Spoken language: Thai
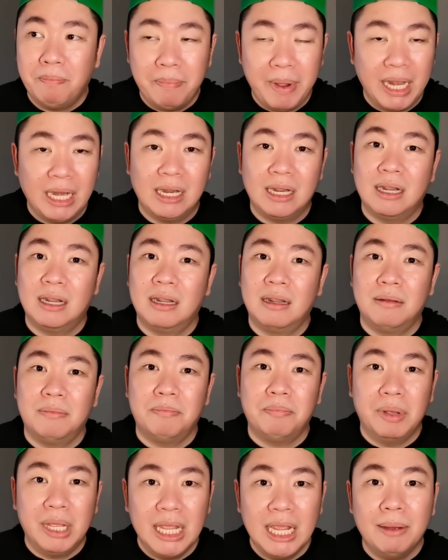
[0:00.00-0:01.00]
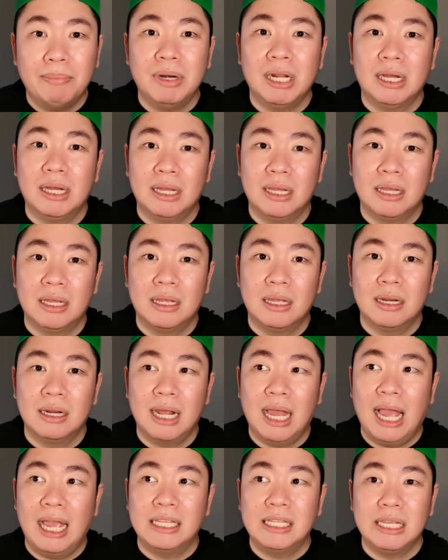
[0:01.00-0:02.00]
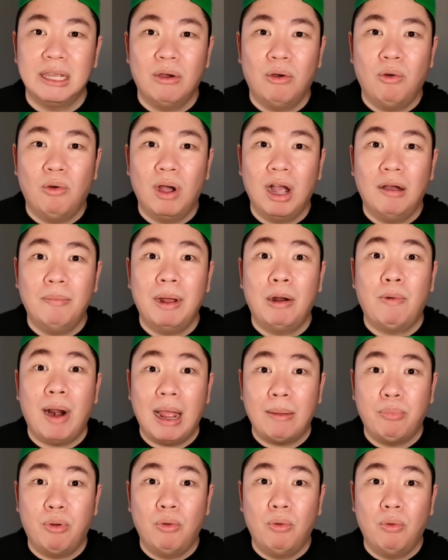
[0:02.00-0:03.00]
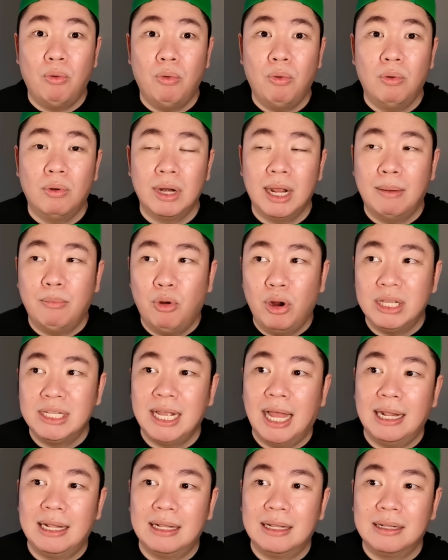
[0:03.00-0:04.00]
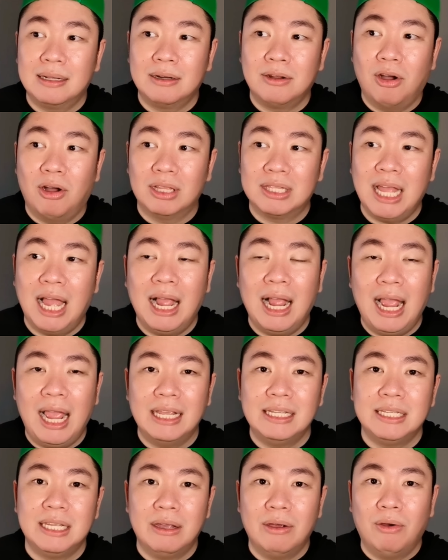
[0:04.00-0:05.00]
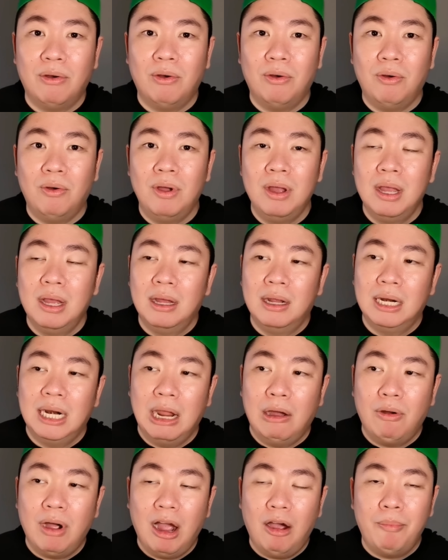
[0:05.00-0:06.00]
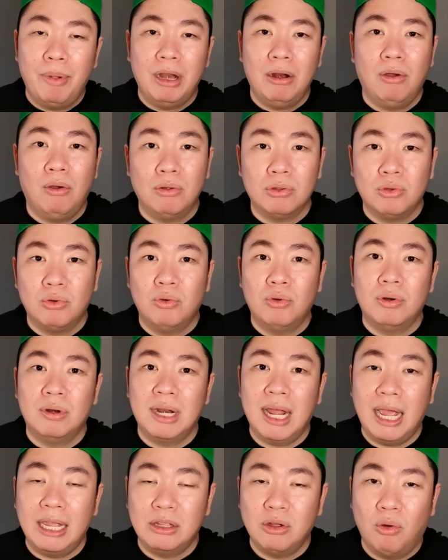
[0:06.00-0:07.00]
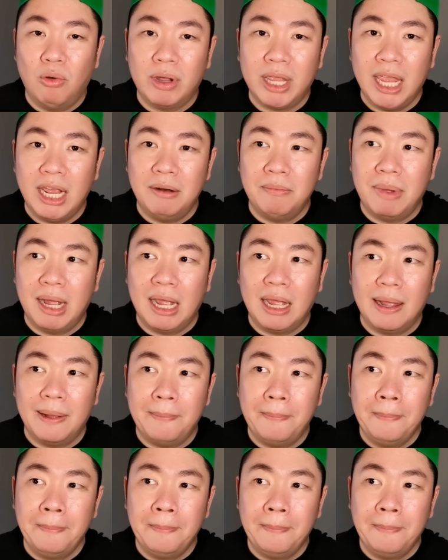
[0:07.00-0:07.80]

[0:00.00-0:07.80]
ปิดเพียบเลยนะ ไอ ซี โอ เข้ามารักพูนะบริษัทก่อตั้ง ไอ ซี โอ เราเข้าไปลงทุนได้โทเค็นมา